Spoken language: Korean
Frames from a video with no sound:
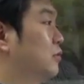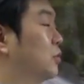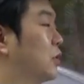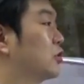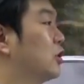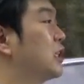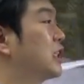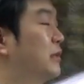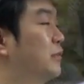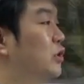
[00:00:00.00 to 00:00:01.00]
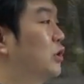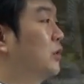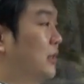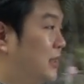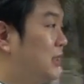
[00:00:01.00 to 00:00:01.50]
좀 걱정하시는 분들도
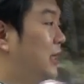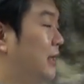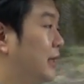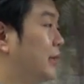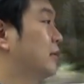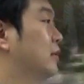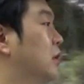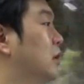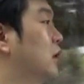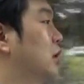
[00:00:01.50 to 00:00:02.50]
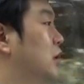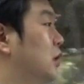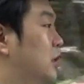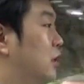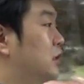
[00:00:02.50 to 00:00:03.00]
있으실 텐데요,
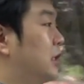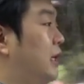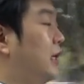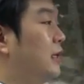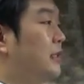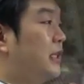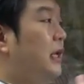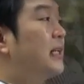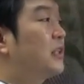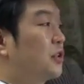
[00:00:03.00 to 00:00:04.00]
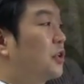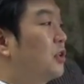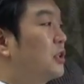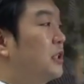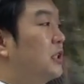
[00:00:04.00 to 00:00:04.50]
현재 실내에서
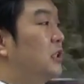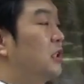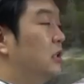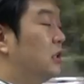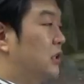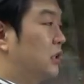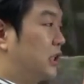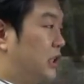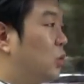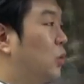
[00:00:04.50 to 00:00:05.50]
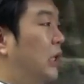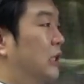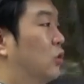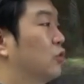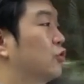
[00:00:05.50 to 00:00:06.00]
느껴지는 진동이나
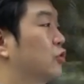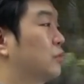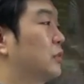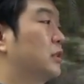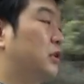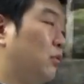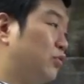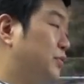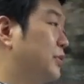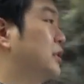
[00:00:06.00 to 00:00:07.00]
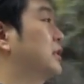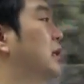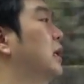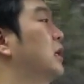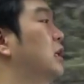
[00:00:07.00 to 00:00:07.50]
정수성 부분은
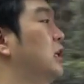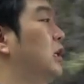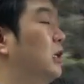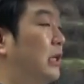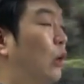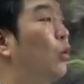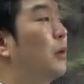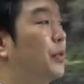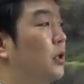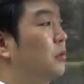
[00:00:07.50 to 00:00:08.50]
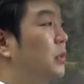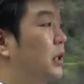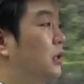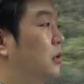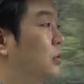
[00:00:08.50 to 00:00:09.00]
상당히 양호한 편입니다.
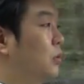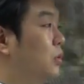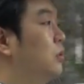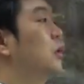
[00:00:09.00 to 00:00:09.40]
그리고